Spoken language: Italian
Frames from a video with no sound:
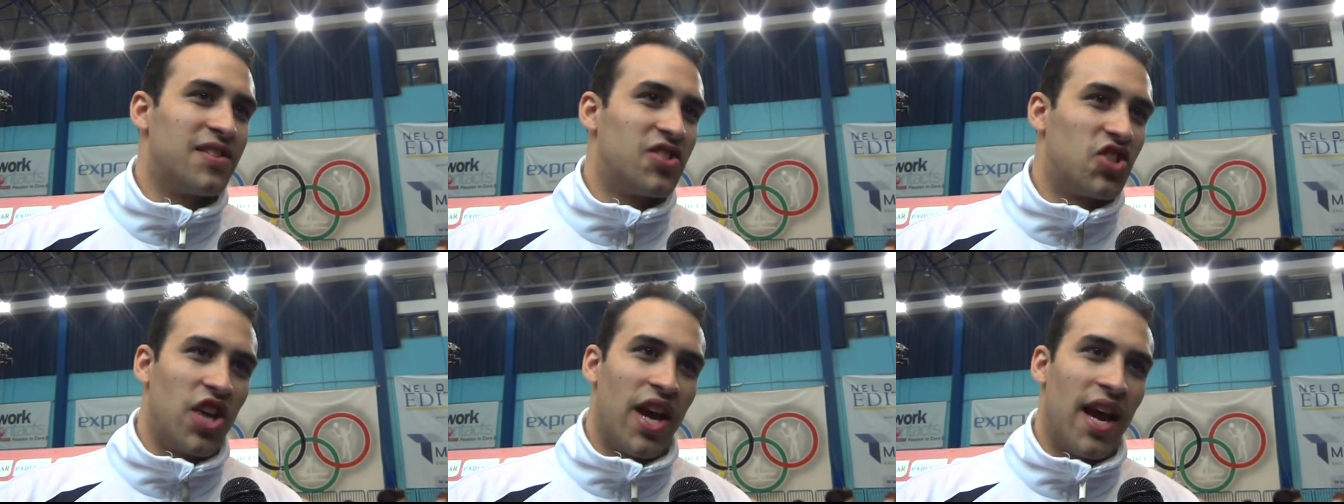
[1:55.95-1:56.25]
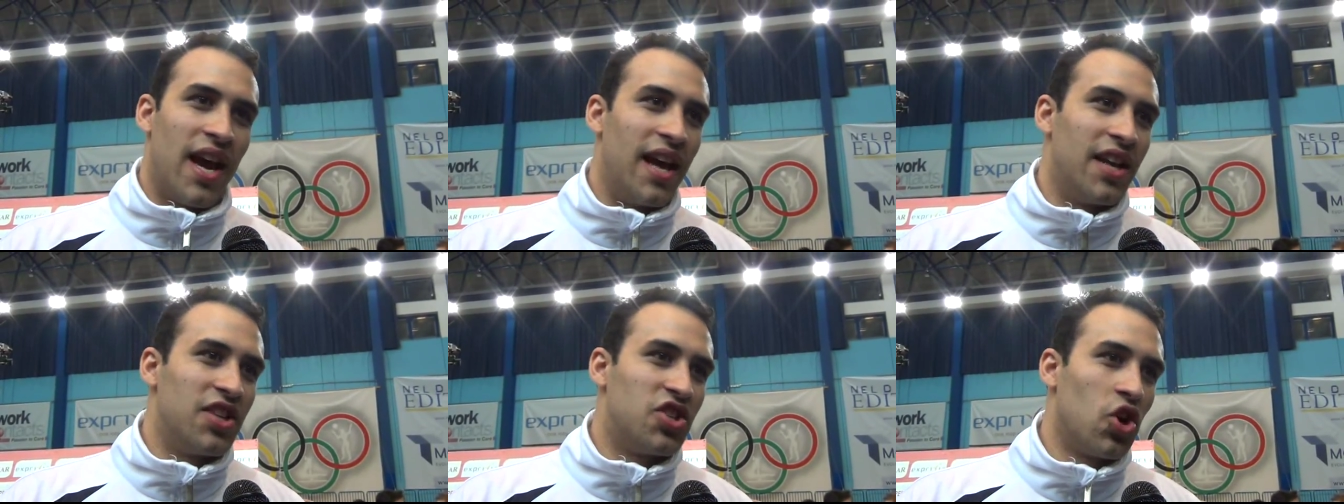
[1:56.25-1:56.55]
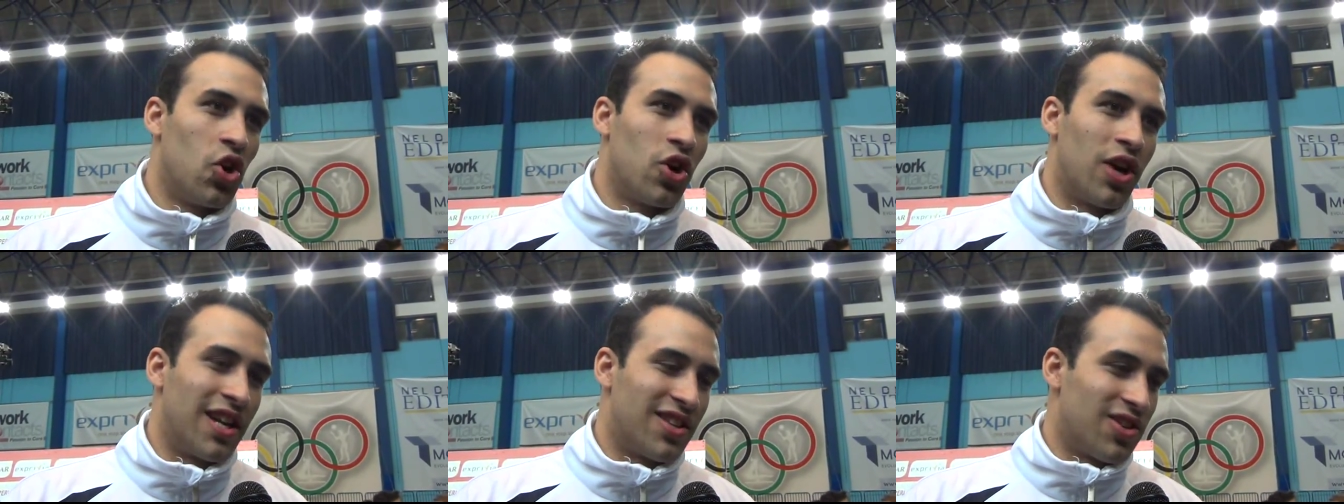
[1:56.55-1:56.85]
c'è
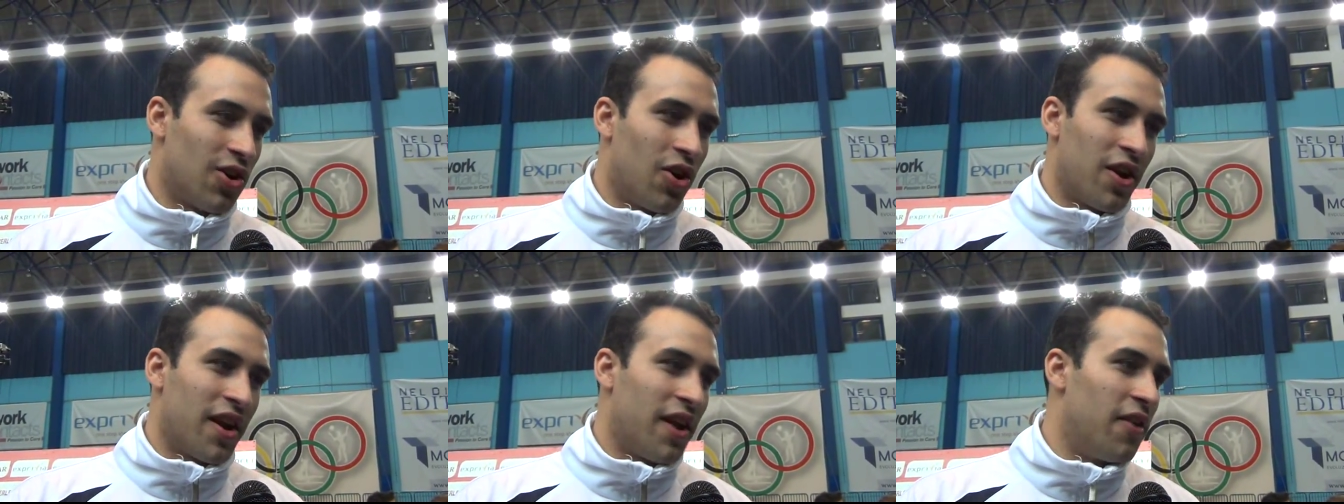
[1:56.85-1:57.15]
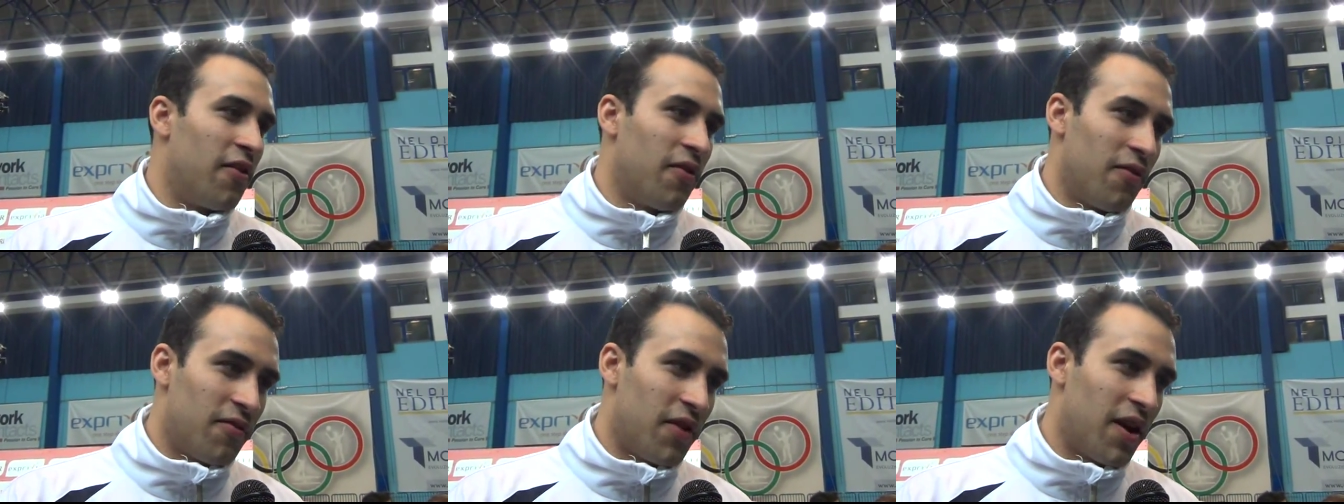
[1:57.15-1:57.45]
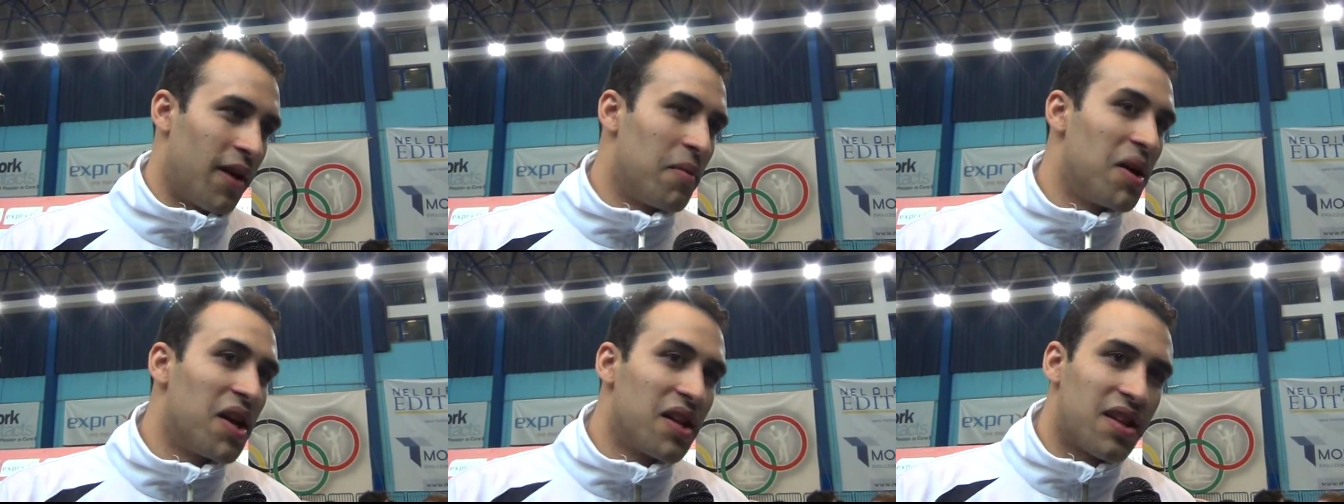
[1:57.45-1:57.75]
giocatori
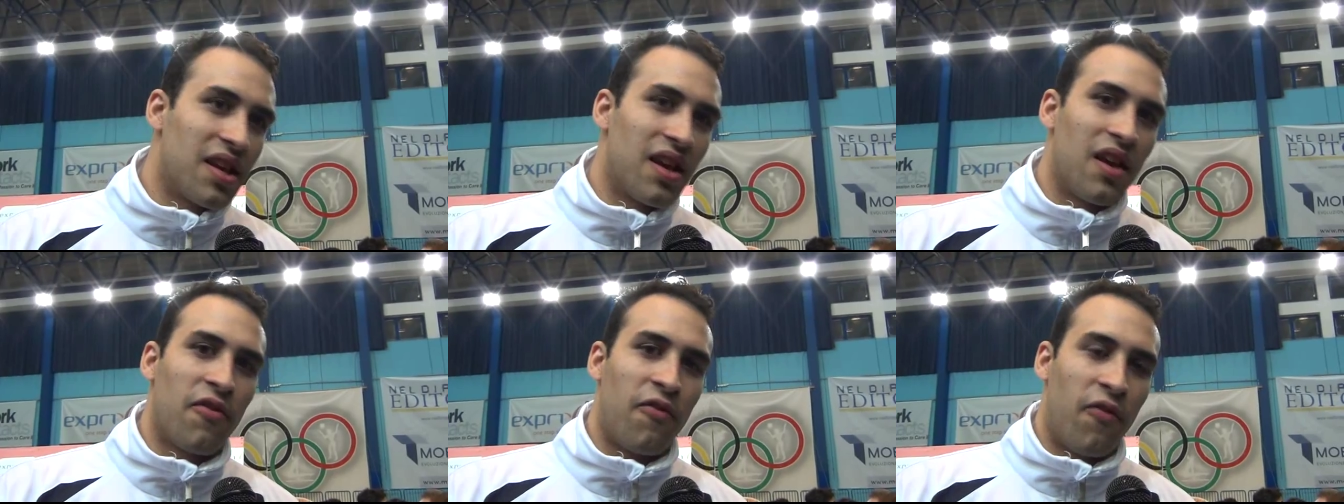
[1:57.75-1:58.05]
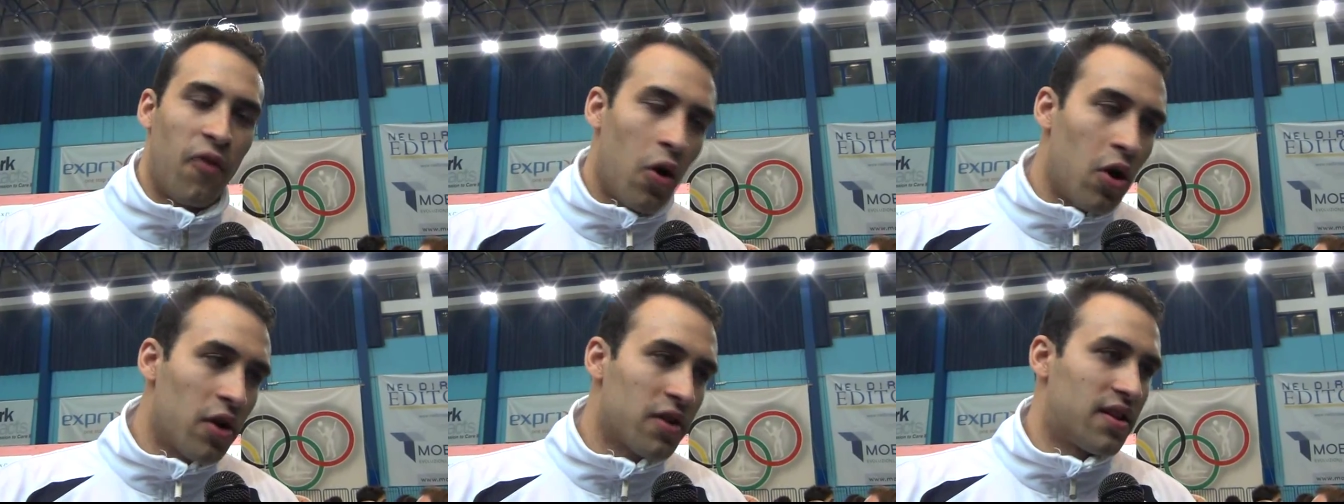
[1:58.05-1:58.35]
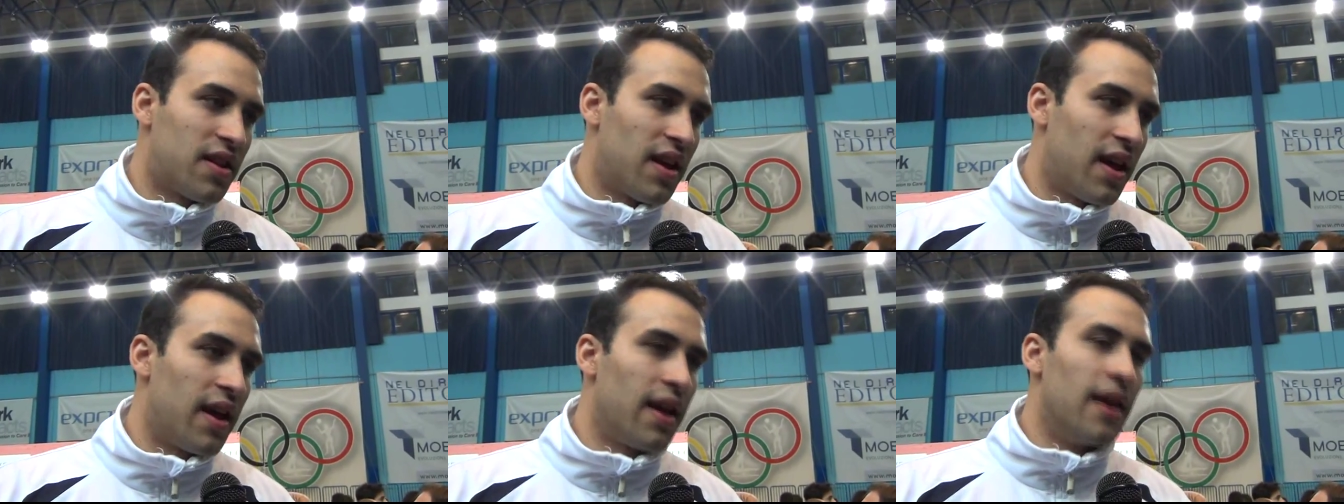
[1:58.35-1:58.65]
veramente
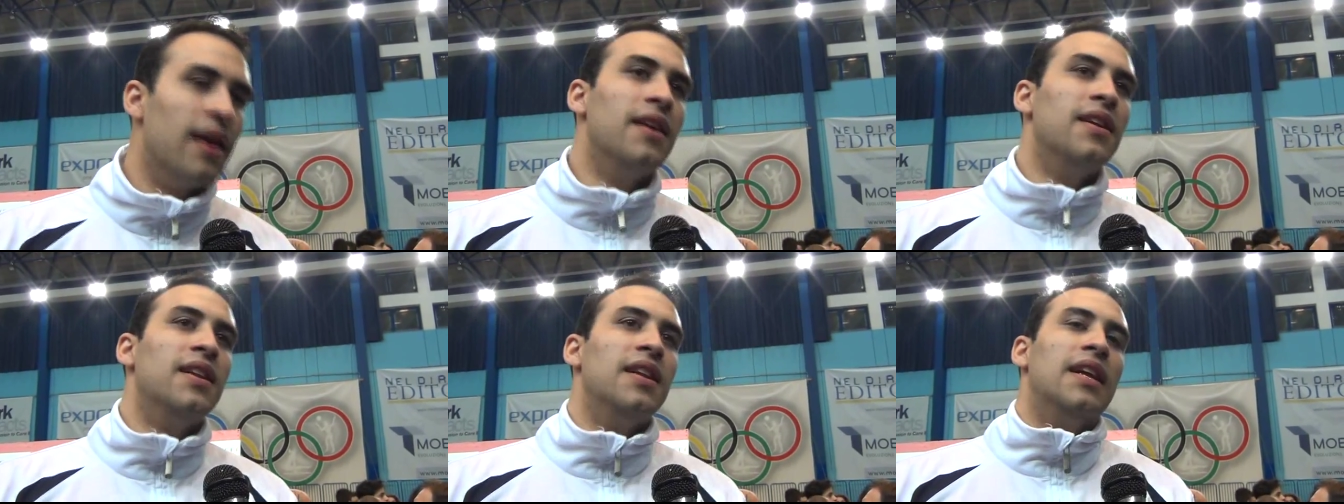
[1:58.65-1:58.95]
forti.